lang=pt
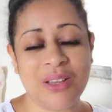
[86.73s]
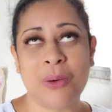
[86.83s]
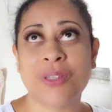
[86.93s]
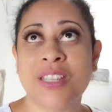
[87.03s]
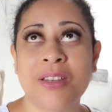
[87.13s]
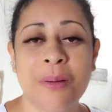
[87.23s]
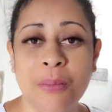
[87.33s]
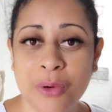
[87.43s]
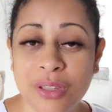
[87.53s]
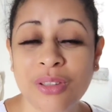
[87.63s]
Eu gostaria
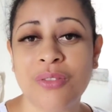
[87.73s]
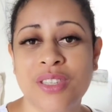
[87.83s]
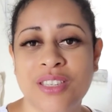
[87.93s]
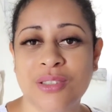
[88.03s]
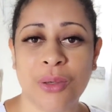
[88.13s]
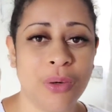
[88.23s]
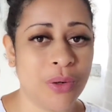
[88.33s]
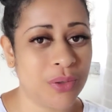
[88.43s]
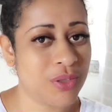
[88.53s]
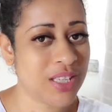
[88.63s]
muito que vocês
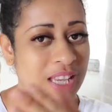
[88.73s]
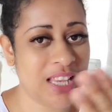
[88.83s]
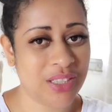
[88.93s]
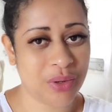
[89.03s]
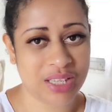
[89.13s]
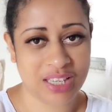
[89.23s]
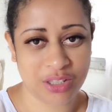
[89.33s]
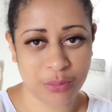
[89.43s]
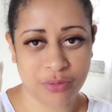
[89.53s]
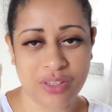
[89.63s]
todos que entram
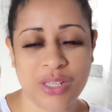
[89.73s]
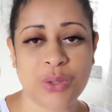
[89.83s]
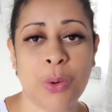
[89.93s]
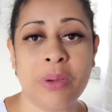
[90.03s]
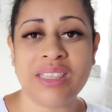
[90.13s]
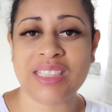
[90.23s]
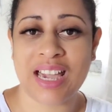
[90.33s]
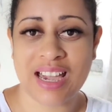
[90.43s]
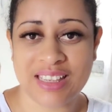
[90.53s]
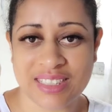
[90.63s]
aqui no meu vídeo
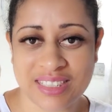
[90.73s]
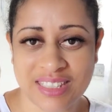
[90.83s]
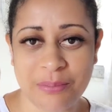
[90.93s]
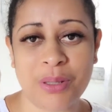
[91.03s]
comentassem,